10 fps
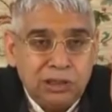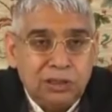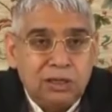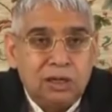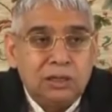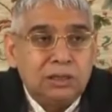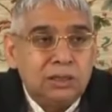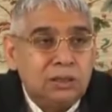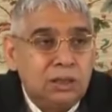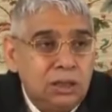किसी कारण
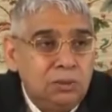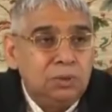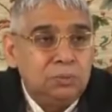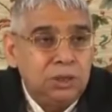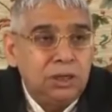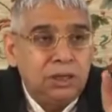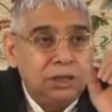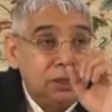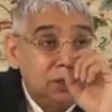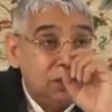से कहीं भी पीड़ा
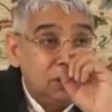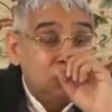है